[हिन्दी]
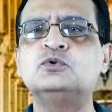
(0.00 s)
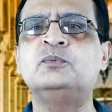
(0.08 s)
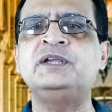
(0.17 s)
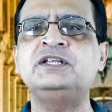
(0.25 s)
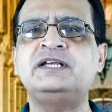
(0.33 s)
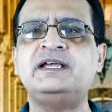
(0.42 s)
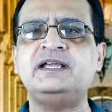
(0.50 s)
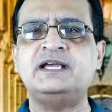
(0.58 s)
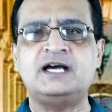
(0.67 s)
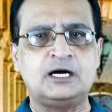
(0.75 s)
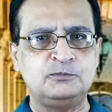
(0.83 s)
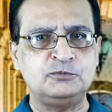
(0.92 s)
उम्मीद है
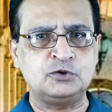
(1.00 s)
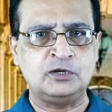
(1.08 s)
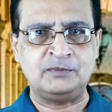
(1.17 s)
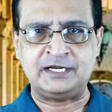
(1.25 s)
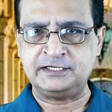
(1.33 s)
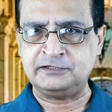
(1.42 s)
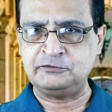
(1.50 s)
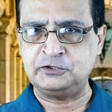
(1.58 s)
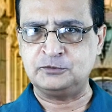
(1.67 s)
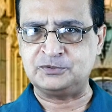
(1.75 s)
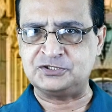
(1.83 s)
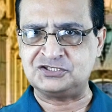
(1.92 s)
आपको हमारा ये
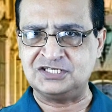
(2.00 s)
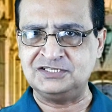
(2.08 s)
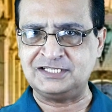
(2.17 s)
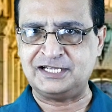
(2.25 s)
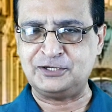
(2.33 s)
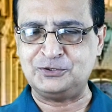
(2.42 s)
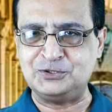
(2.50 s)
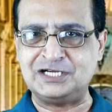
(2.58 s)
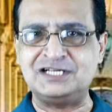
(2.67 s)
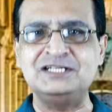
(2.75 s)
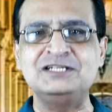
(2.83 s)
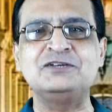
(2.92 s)
वीडियो पसंद आया
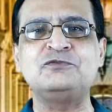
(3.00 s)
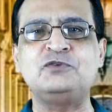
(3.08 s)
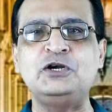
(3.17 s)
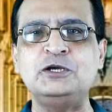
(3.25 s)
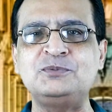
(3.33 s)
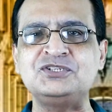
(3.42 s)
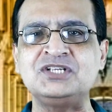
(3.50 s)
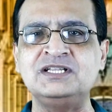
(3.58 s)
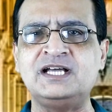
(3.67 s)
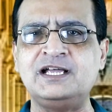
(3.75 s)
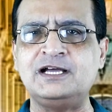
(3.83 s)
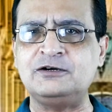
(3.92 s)
होगा वीडियो
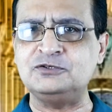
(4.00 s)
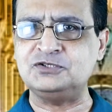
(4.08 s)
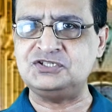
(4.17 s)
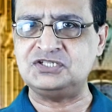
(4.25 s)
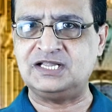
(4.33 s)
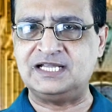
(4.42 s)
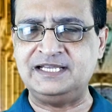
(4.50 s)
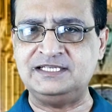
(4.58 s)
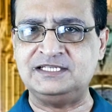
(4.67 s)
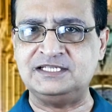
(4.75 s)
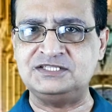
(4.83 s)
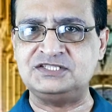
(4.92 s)
पसंद आया हो तो इसे
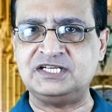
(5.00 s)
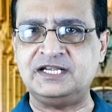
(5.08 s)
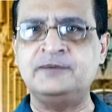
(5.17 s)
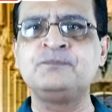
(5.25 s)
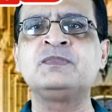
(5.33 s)
लाइक कीजिए